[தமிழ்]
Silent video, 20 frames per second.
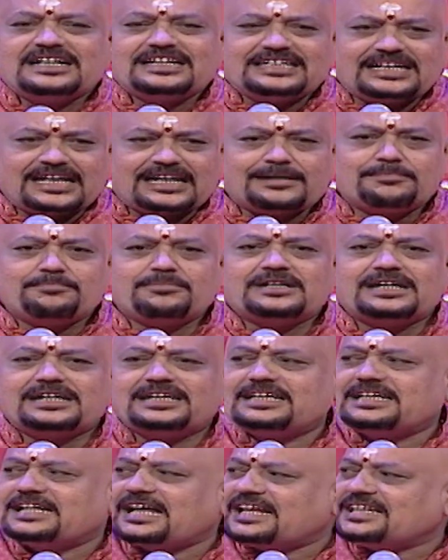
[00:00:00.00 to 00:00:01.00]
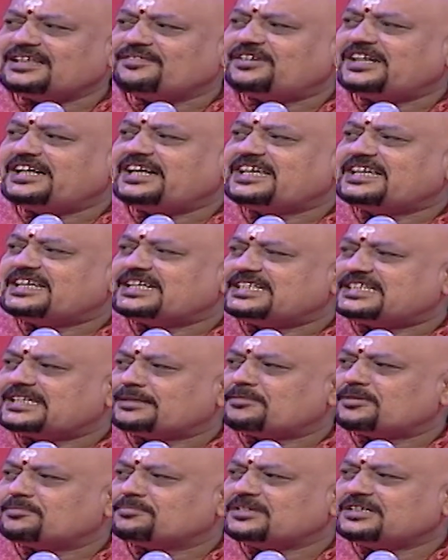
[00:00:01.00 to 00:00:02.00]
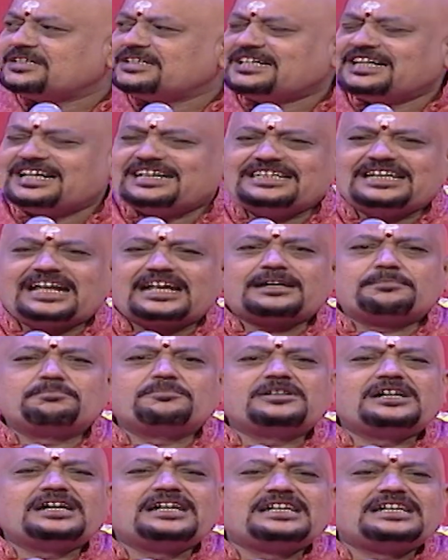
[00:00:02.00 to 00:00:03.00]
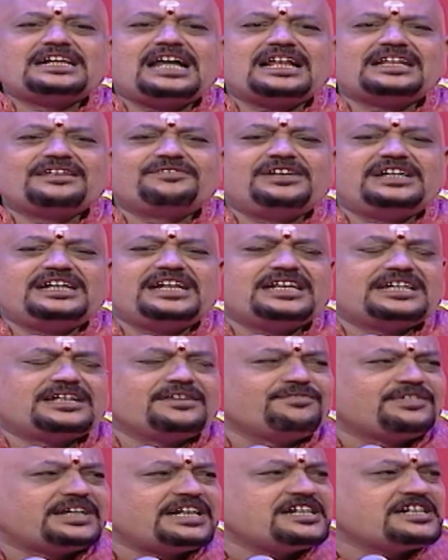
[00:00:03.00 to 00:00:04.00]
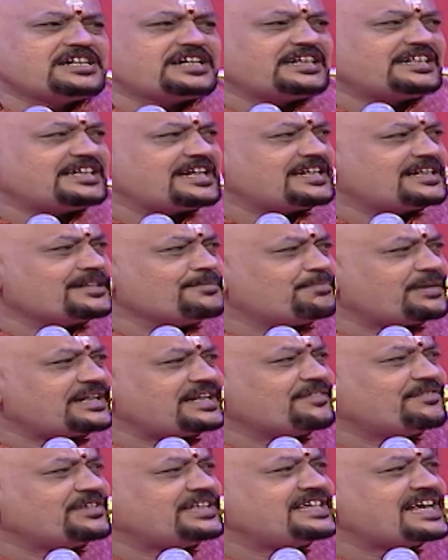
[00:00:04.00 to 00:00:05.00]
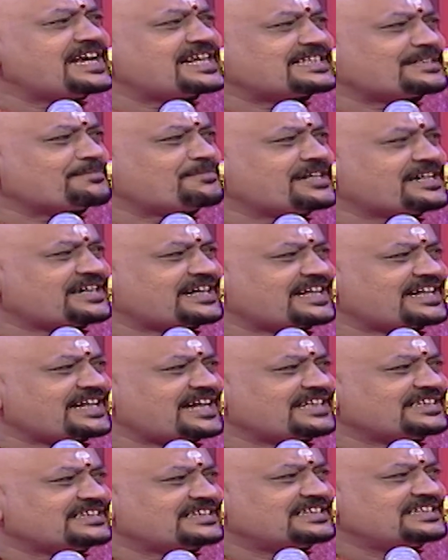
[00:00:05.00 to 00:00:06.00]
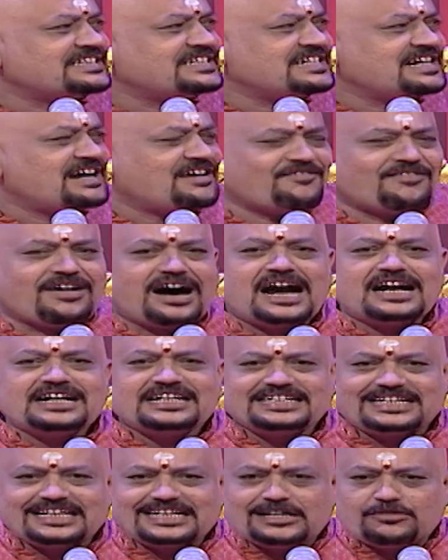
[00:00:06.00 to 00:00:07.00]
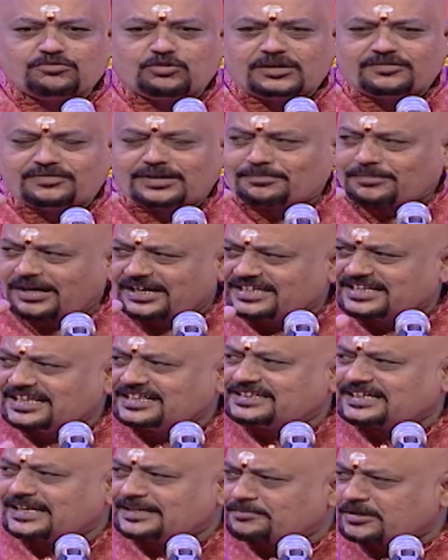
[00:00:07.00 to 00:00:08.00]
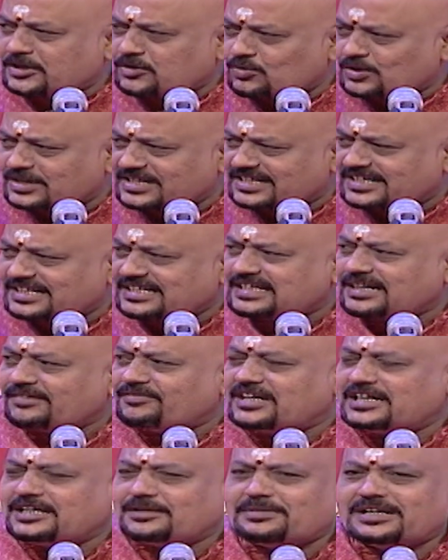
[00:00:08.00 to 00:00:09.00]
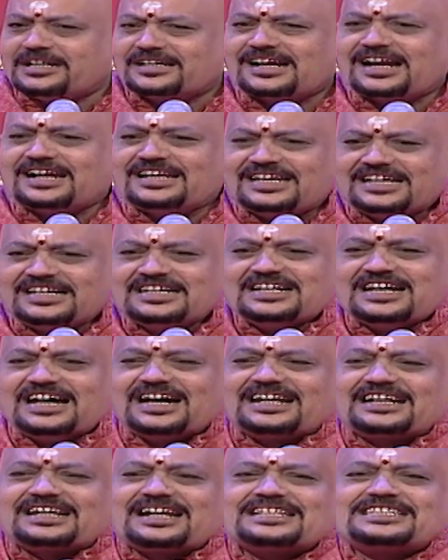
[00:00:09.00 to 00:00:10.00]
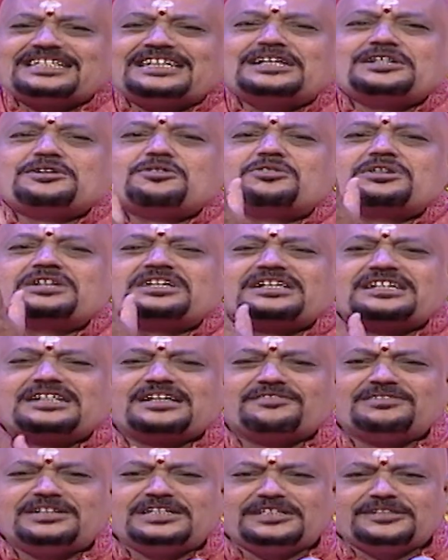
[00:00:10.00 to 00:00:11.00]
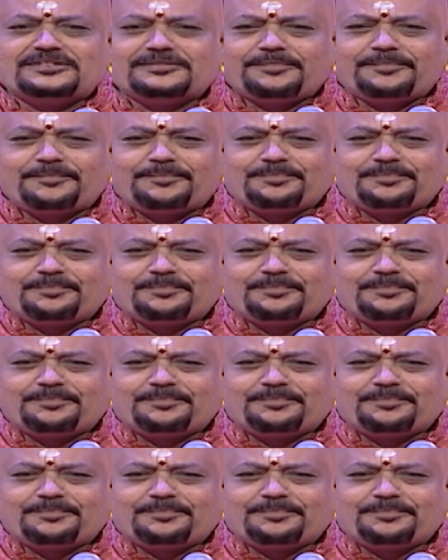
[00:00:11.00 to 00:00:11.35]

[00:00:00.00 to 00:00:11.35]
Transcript: நரம்புகள் இல்லாத வீணைக்கு சமம் நரம்புகள் இல்லாத வீணைக்கும் விறகு கட்டைக்கும் பெரிய வித்தியாசமே கிடையாது வாழ்க்கையில் ஒருவன் மனிதத்தன்மையோடு இருக்க வேண்டுமென்றாலே ரசனையோடு இருக்க வேண்டும்